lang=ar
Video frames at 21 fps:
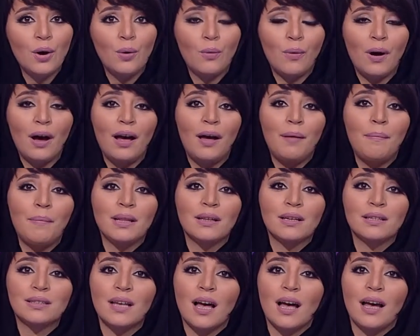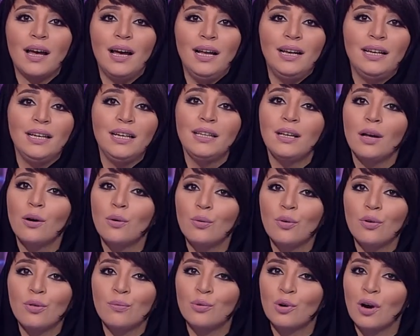وأهم النصائح
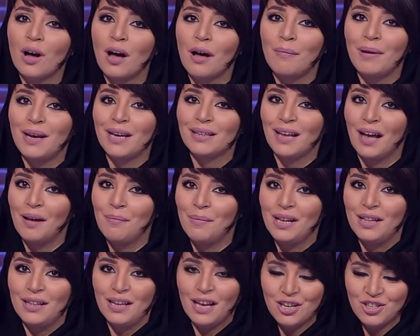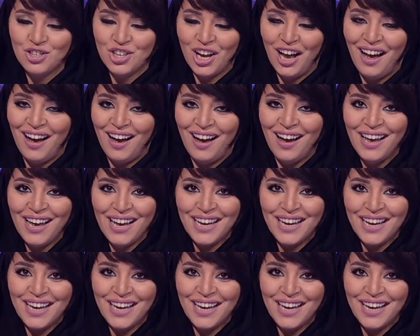لنخوض مقابلة عمل ناجحة